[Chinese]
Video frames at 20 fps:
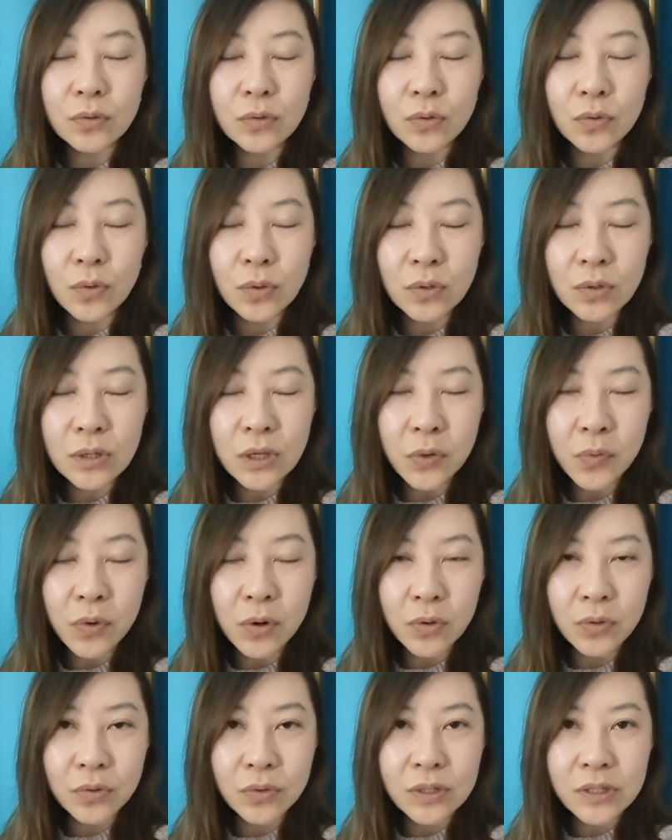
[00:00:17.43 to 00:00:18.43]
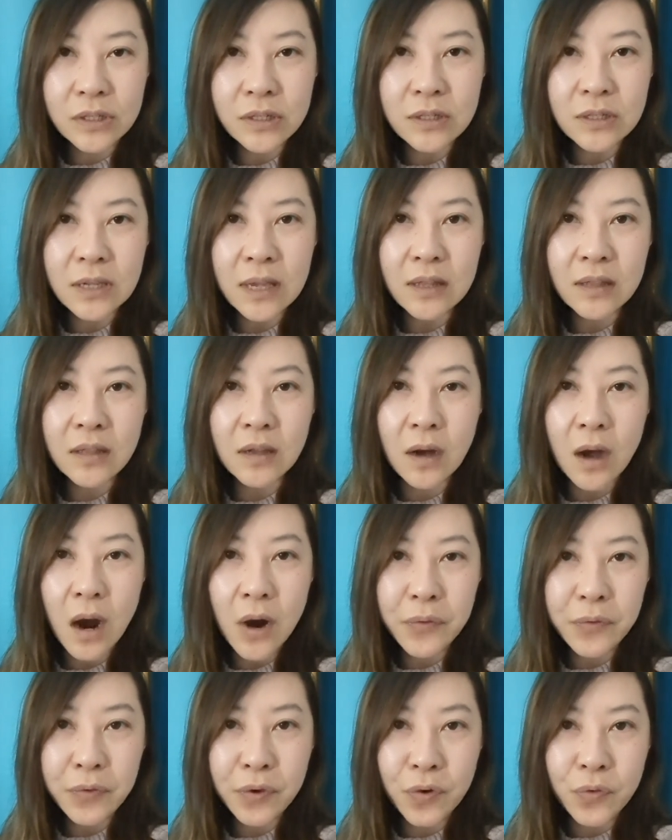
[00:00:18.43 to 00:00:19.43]
伦英国伦敦时间的
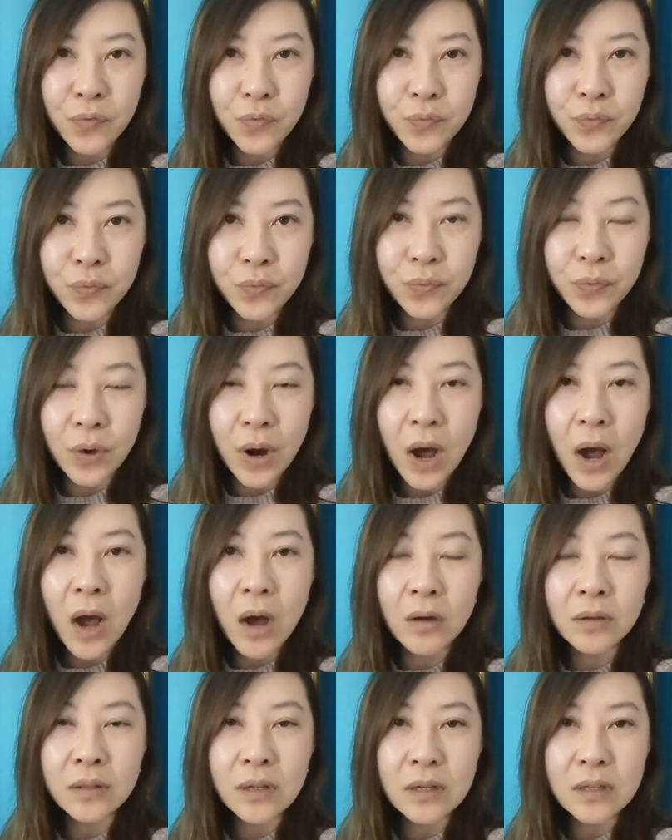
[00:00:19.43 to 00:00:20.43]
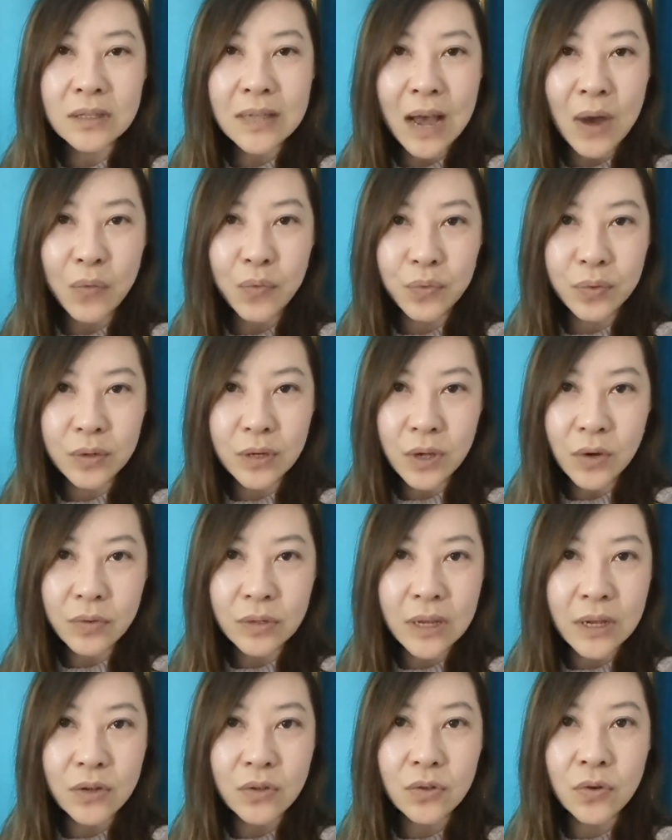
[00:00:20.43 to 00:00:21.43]
二月五号的下午六
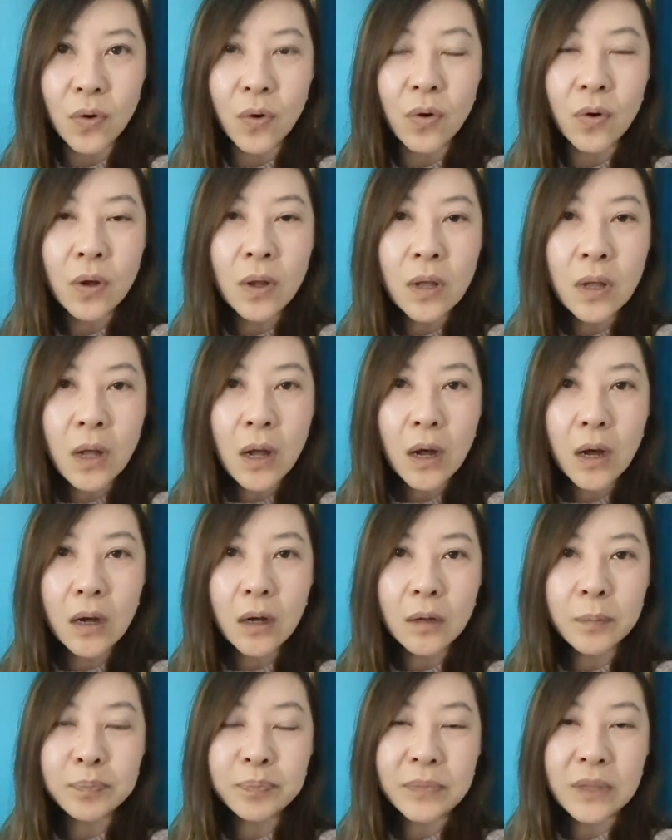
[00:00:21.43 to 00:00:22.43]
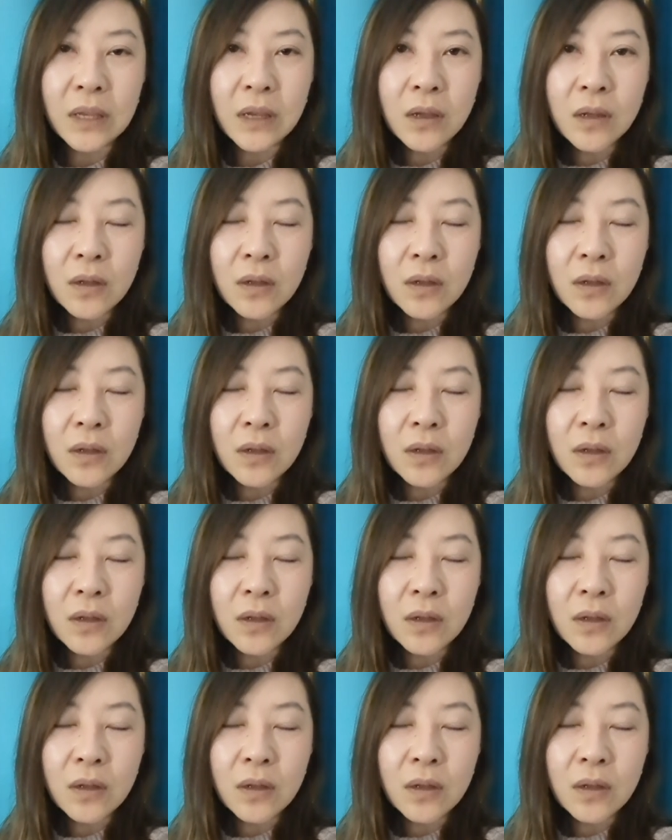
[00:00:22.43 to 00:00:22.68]
点钟，嗯。